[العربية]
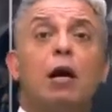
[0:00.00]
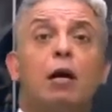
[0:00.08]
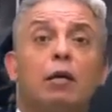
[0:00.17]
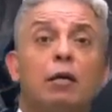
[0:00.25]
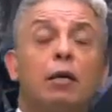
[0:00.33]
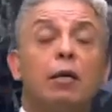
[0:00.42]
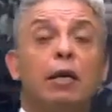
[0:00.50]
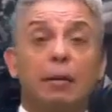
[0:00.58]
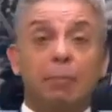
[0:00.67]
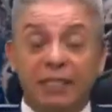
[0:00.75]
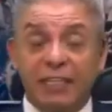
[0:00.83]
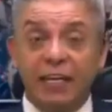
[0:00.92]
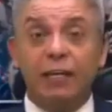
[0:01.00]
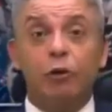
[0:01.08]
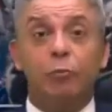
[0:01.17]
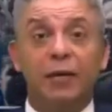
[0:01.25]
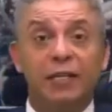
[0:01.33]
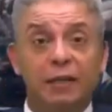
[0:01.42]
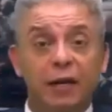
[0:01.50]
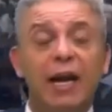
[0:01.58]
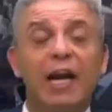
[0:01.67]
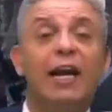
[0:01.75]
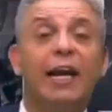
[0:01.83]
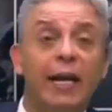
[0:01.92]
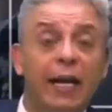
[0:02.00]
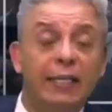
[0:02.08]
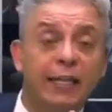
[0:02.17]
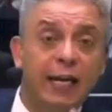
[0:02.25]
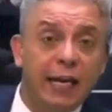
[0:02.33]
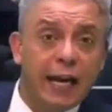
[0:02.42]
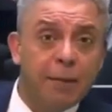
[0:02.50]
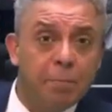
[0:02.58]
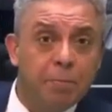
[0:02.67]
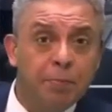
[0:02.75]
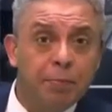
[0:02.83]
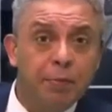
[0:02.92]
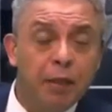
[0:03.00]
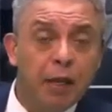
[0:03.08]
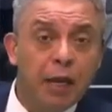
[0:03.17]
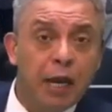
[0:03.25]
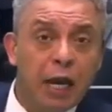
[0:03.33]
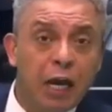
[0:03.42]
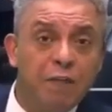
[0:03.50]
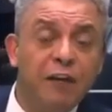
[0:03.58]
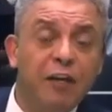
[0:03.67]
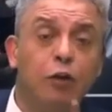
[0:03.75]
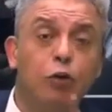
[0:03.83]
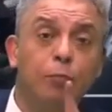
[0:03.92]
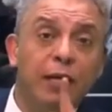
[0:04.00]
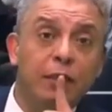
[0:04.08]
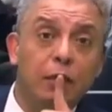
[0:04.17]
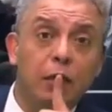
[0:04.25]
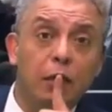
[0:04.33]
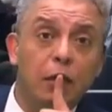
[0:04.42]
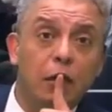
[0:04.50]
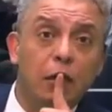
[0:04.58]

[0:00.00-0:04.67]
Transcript: مليار 200 كيلو متر قال لك احنا عندنا كام 2000 كيلو متر